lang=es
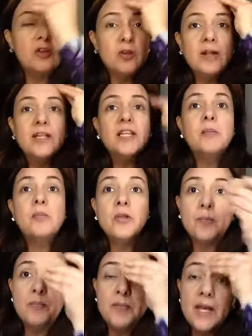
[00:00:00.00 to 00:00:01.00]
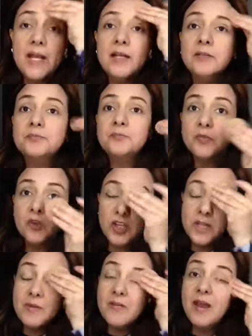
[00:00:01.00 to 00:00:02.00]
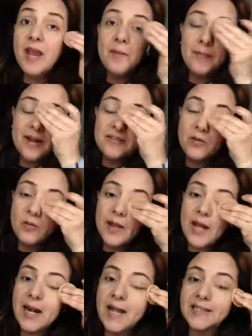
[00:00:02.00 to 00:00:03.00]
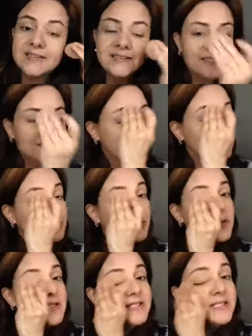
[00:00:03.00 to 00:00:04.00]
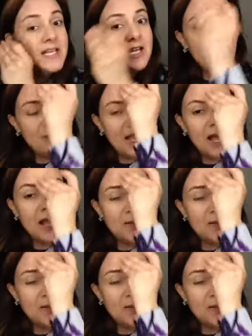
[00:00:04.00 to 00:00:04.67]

del tipo de piel. ¿De dónde me ven para saludarlas? Soy Silvia